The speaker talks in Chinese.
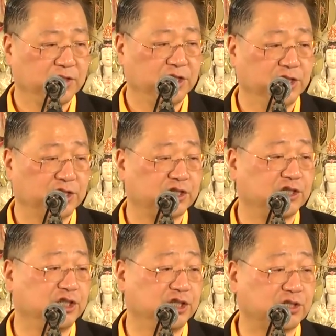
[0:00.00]
你
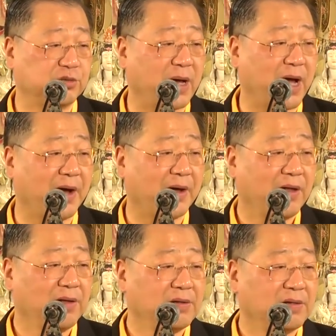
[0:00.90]
自己是吧？
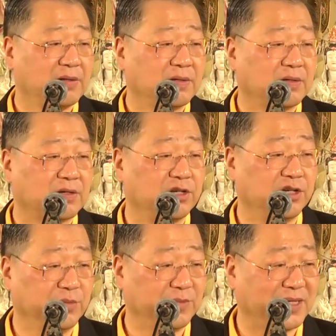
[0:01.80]
是
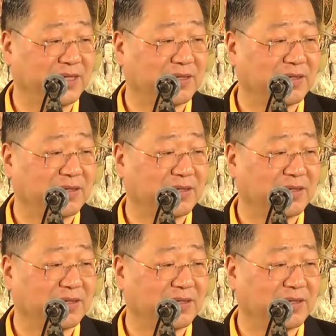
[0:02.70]
你吗？